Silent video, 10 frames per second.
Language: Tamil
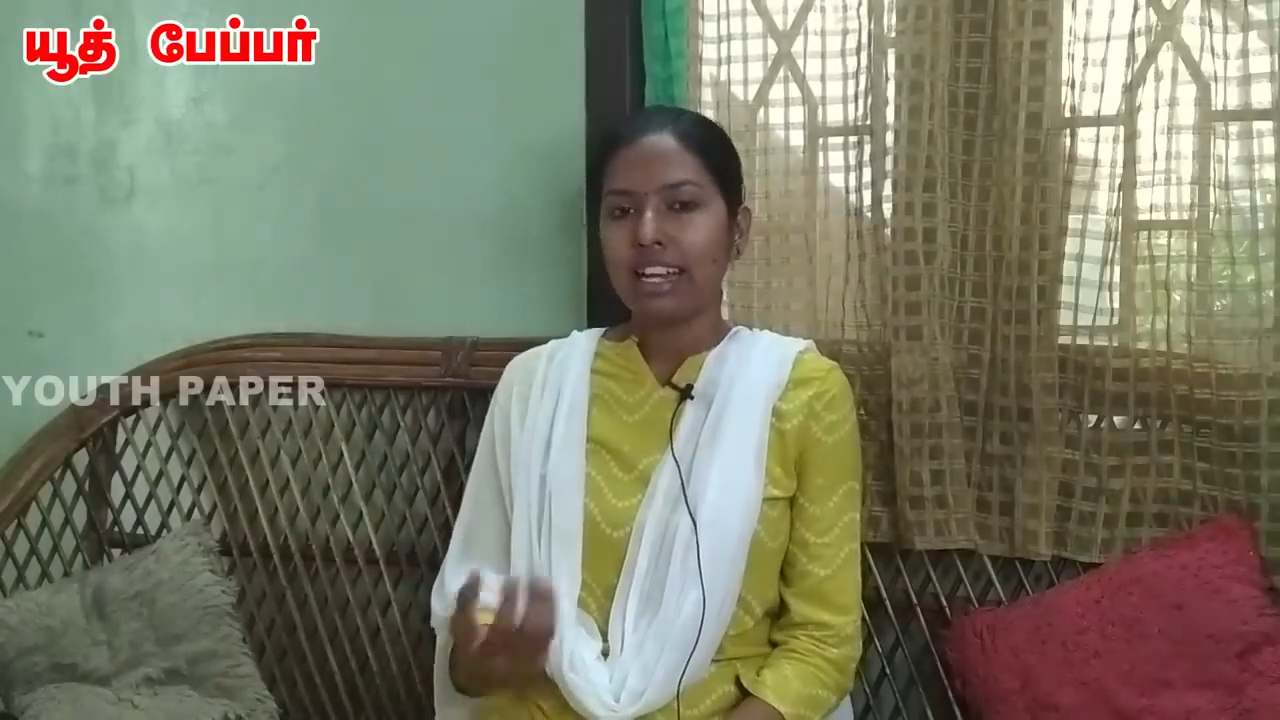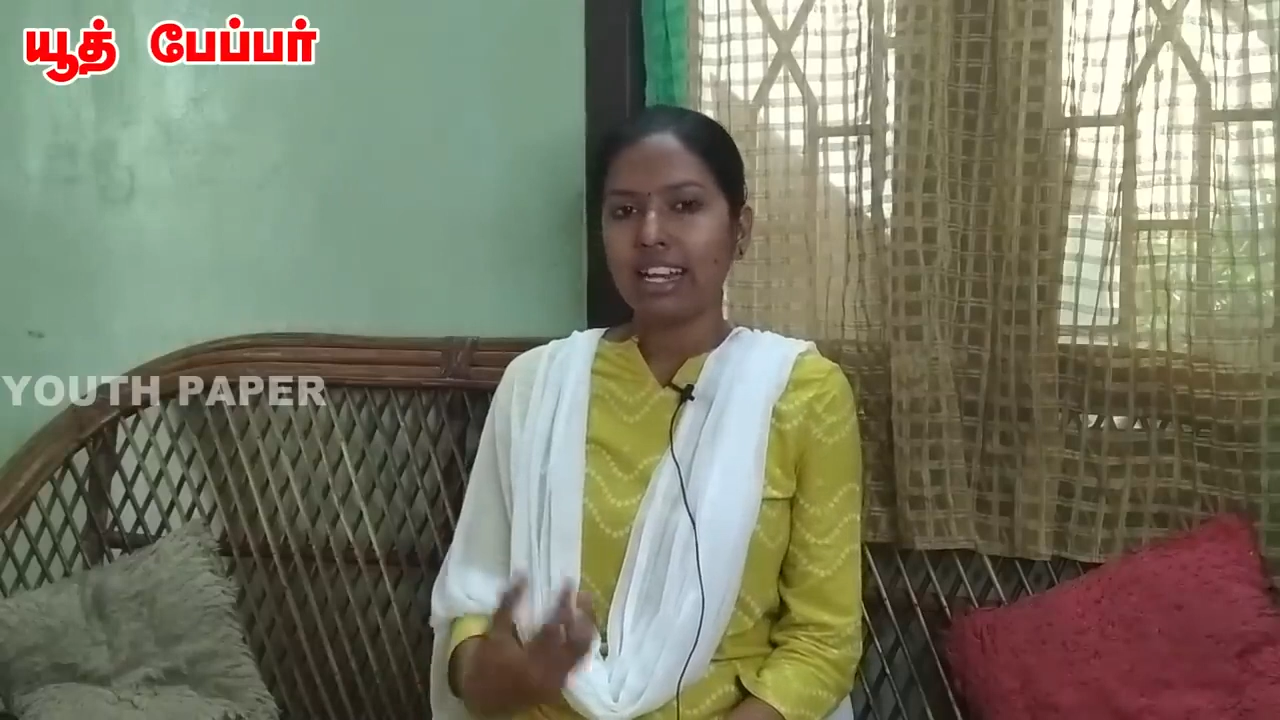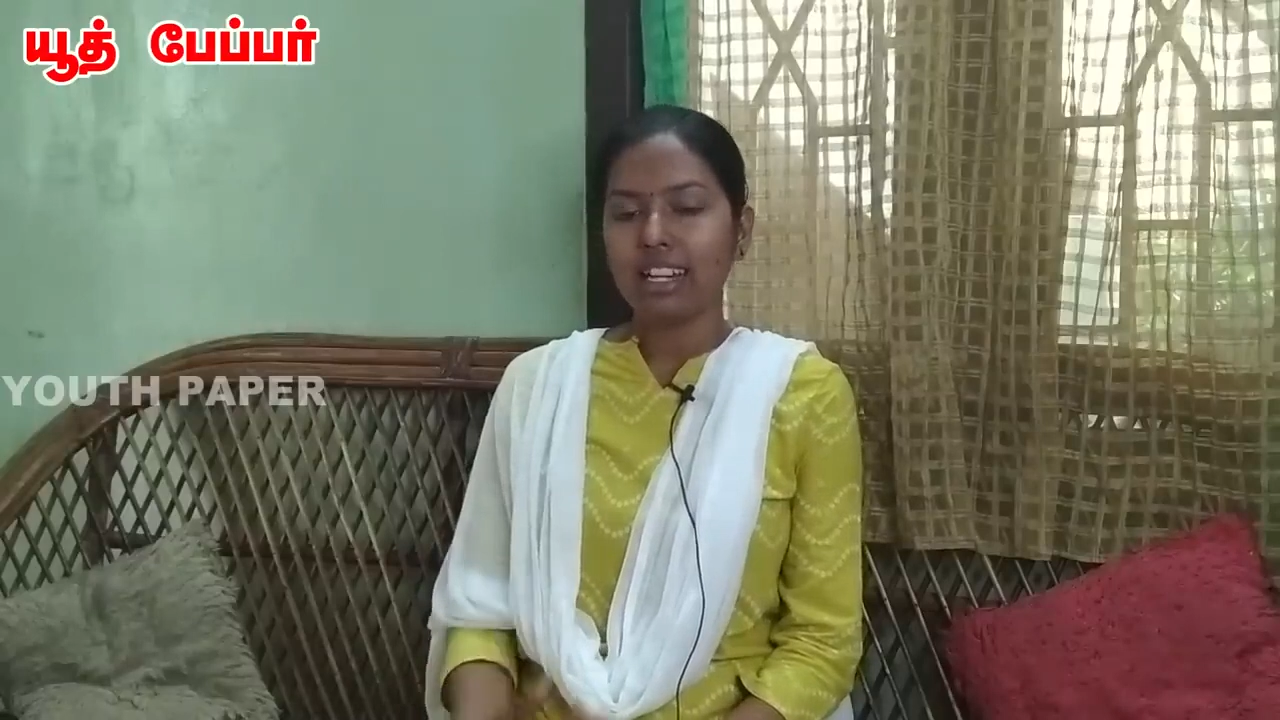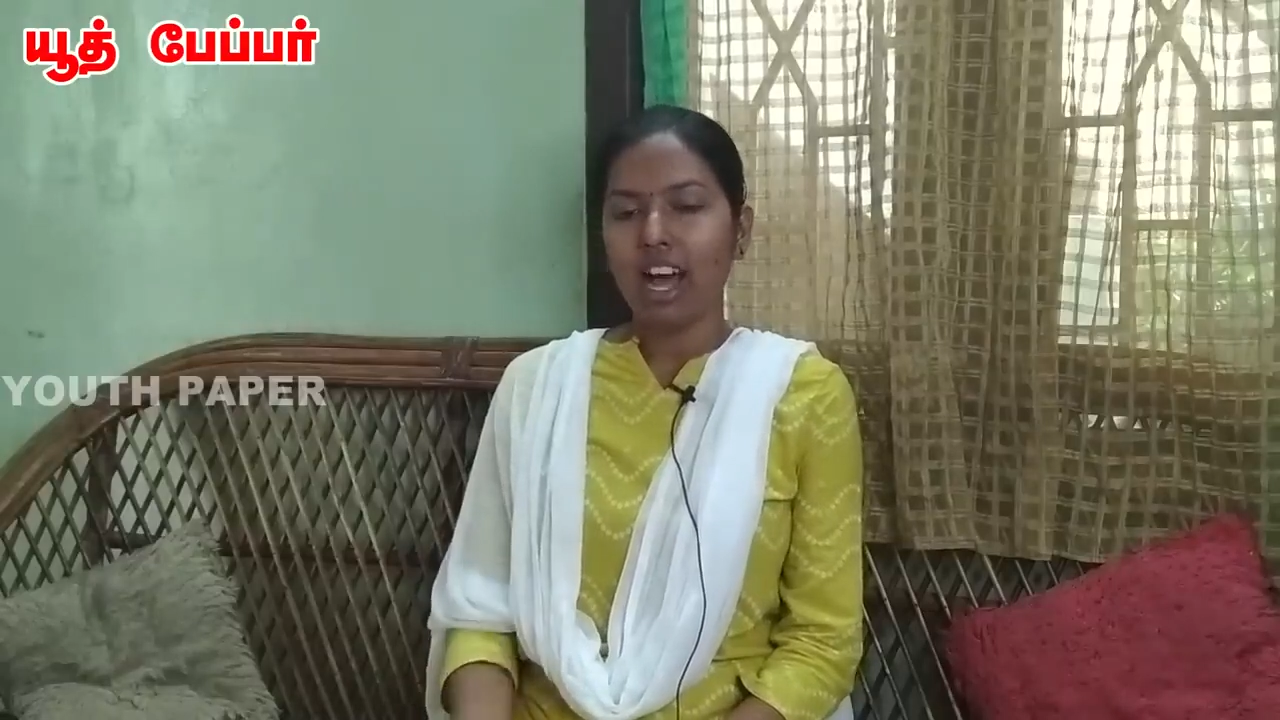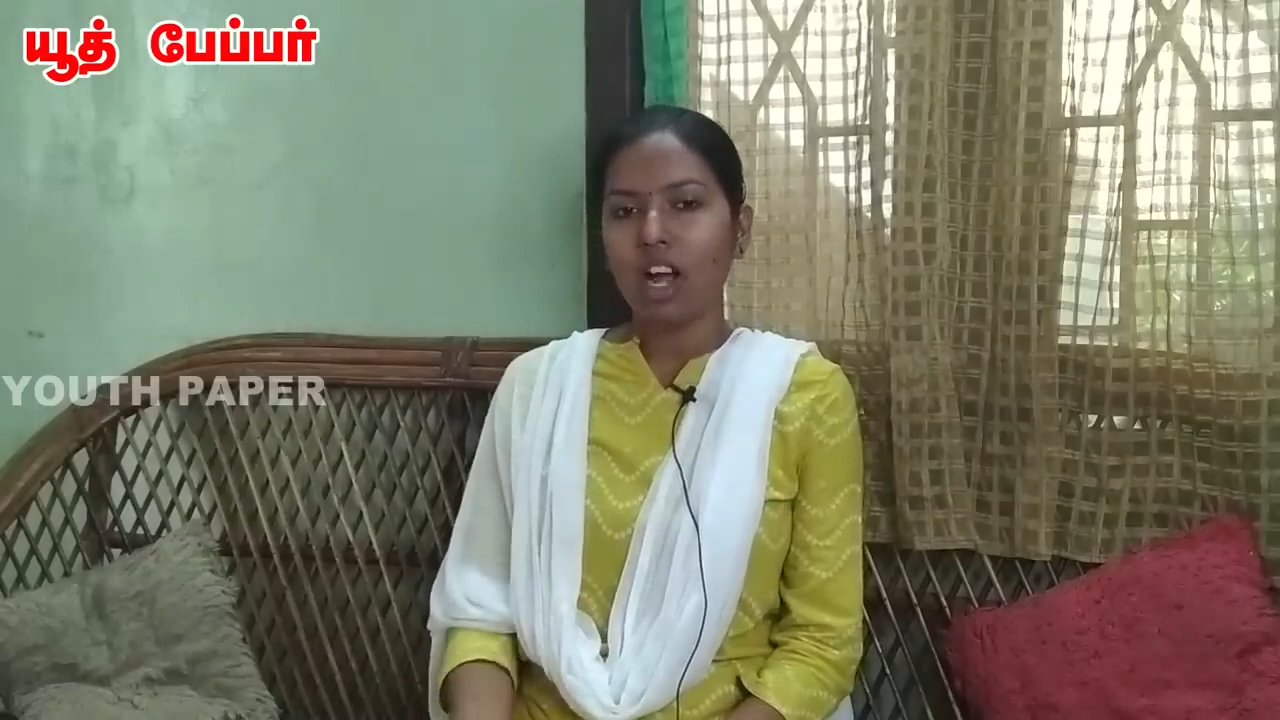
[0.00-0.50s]

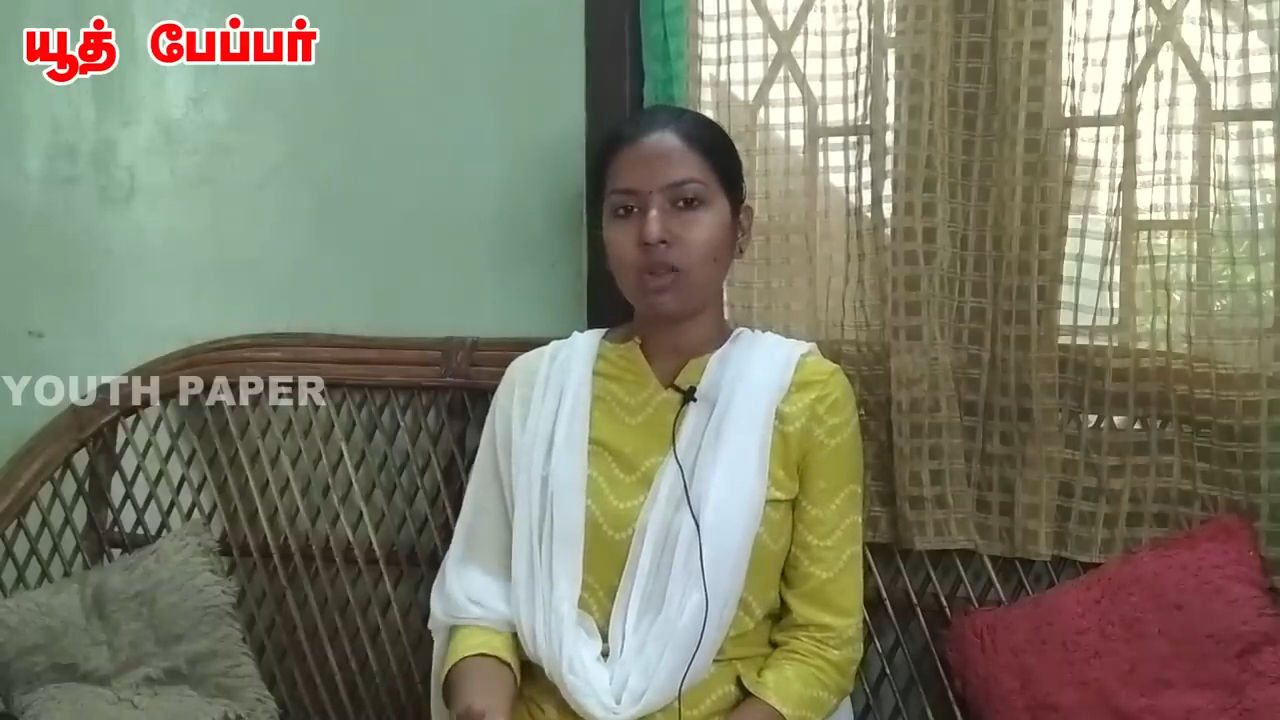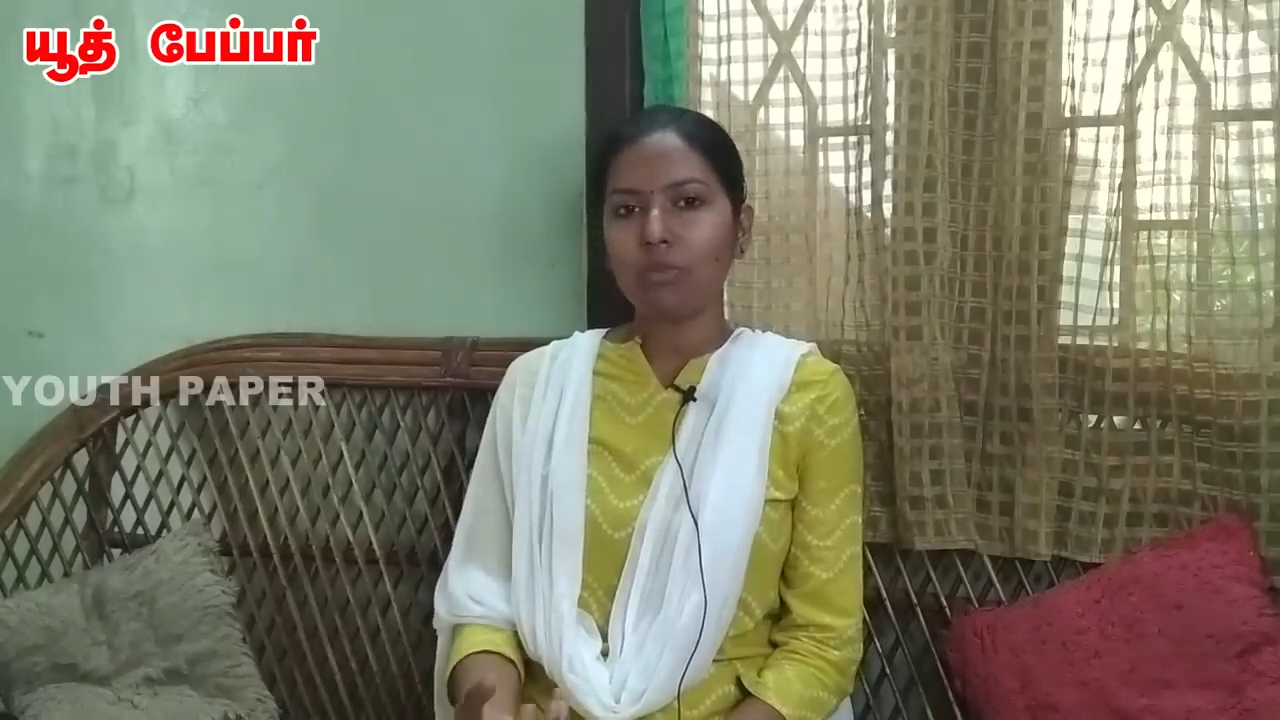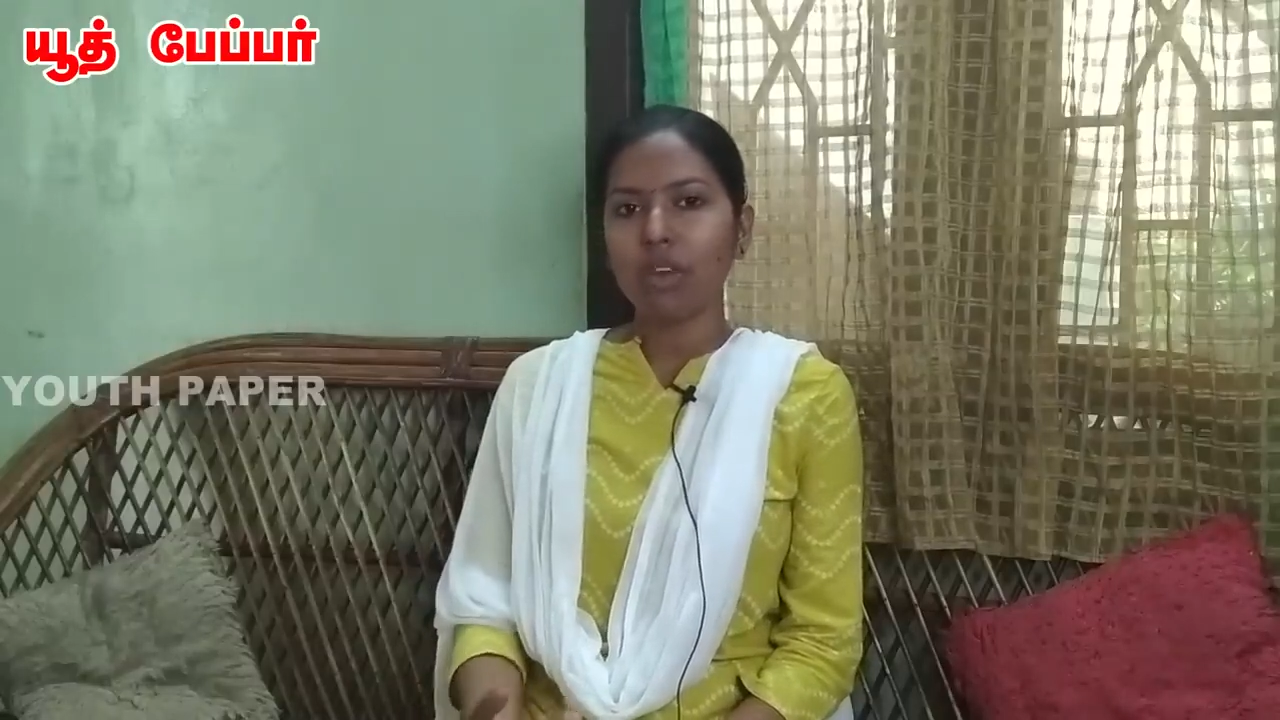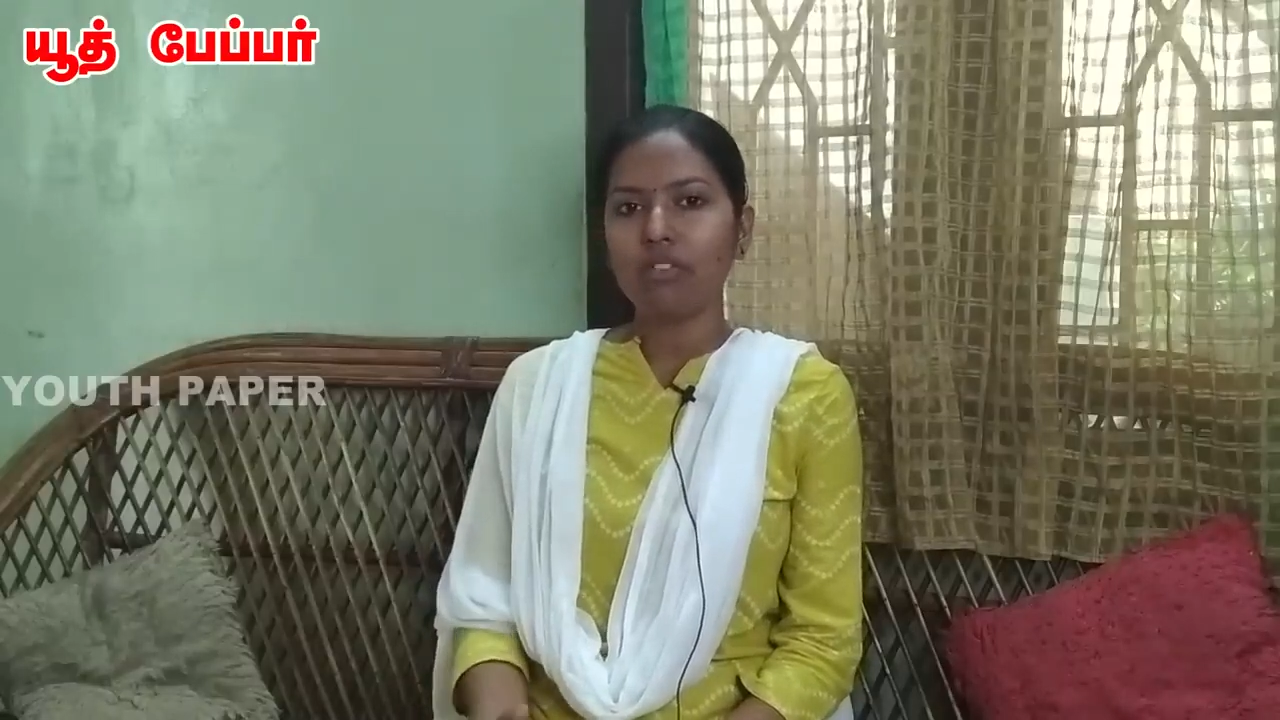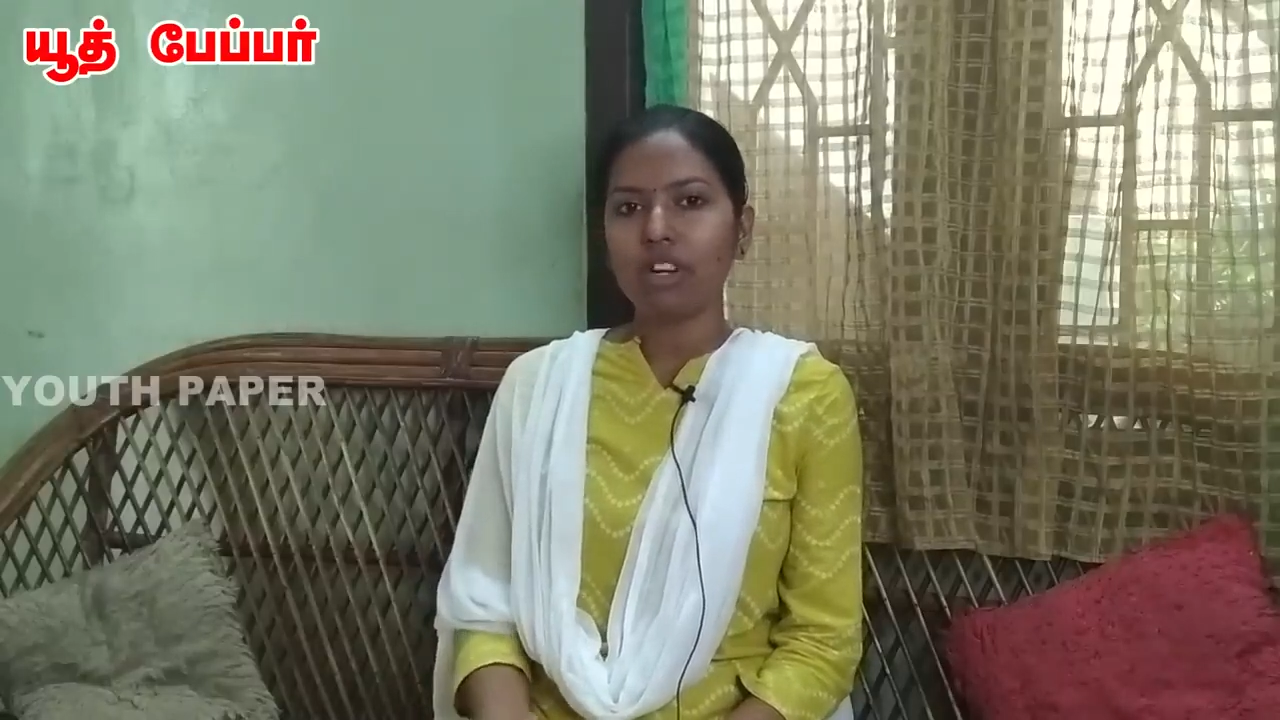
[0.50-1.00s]
ஏன்னா நானுமே